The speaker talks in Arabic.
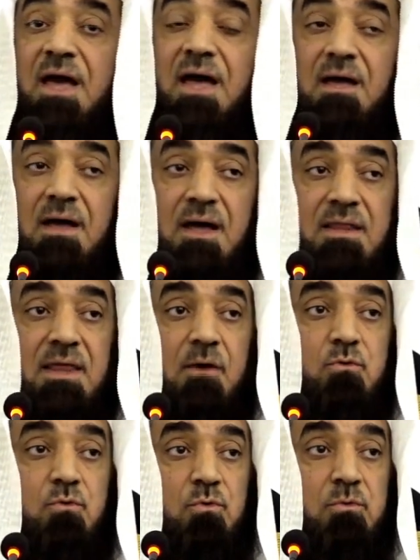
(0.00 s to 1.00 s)

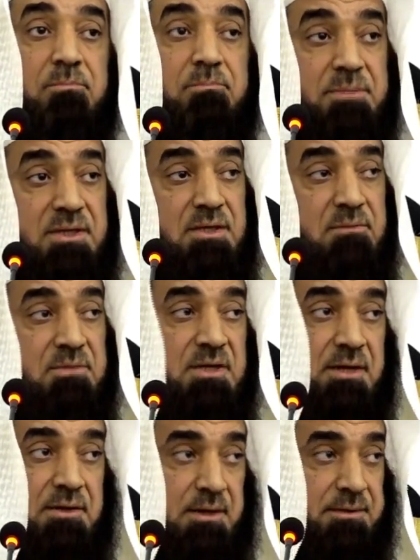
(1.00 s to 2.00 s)
أنقذه بي من
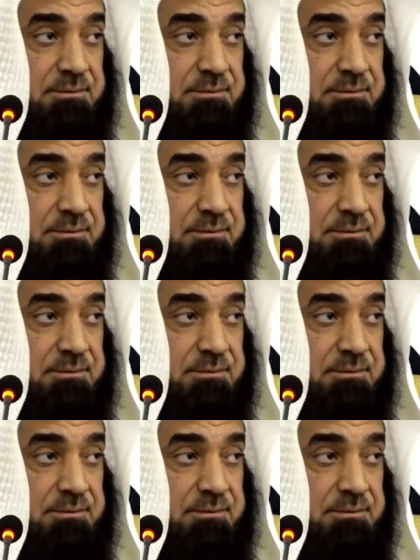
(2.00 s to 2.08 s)
النار